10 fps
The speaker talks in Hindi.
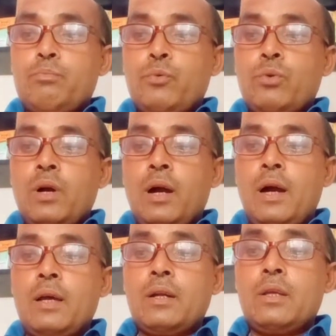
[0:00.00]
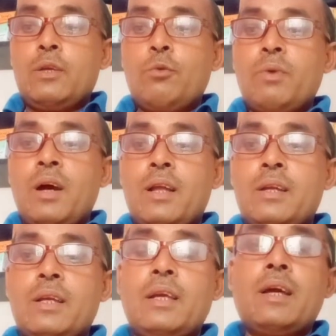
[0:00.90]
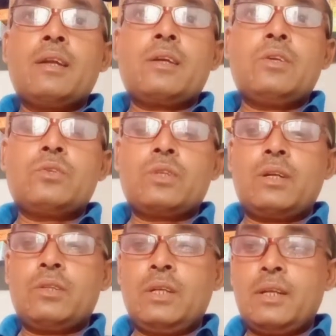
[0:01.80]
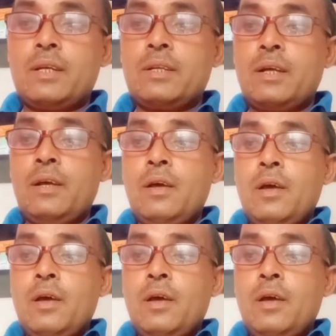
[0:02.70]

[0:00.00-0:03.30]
बुखार एवं हल्की हल्की सर्दी लगना